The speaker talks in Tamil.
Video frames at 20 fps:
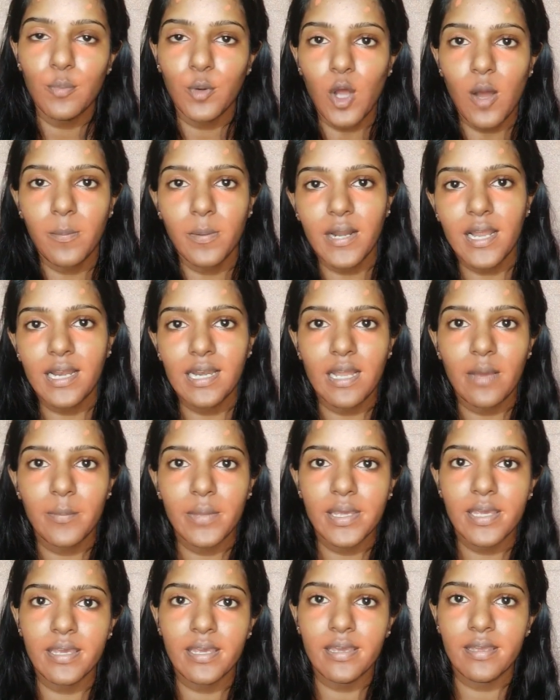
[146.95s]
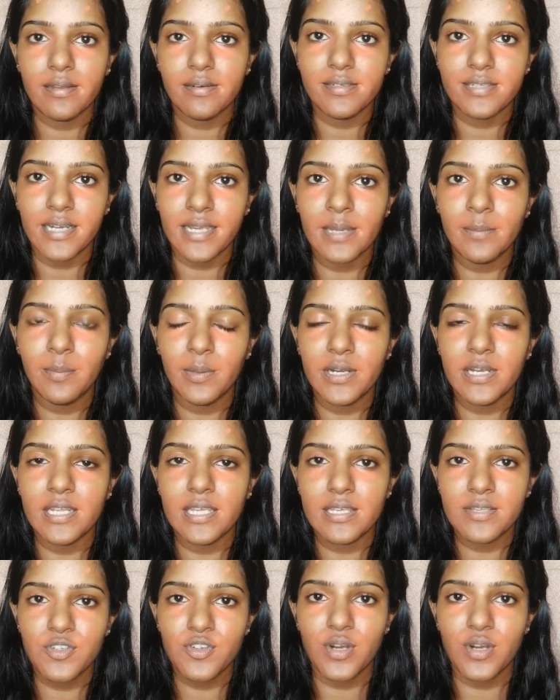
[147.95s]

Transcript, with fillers: ப்ராப்பராக எல்லாமே ட்ரை பண்ணி